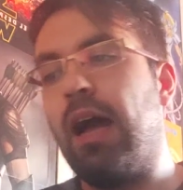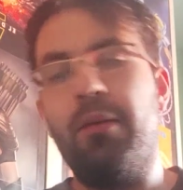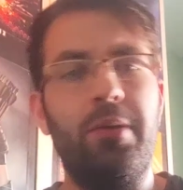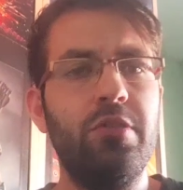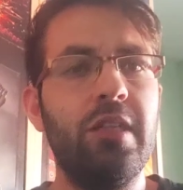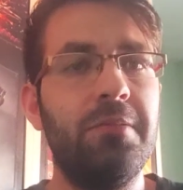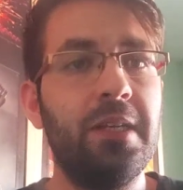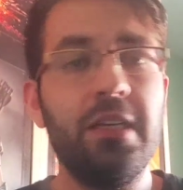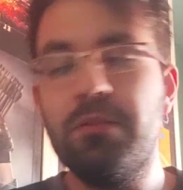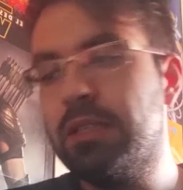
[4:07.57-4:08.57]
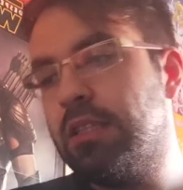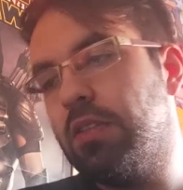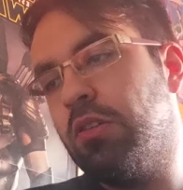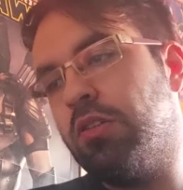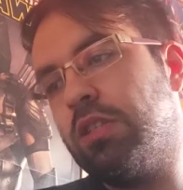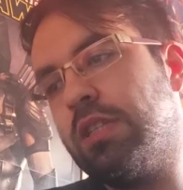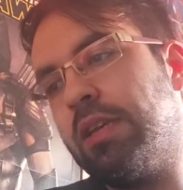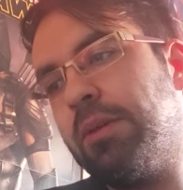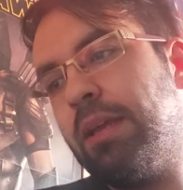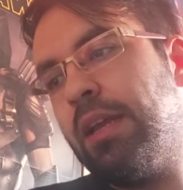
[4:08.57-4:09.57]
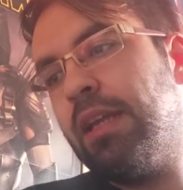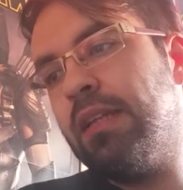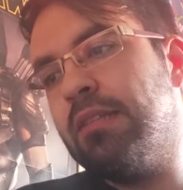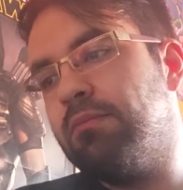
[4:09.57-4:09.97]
Hablemos del viernes 22, que viene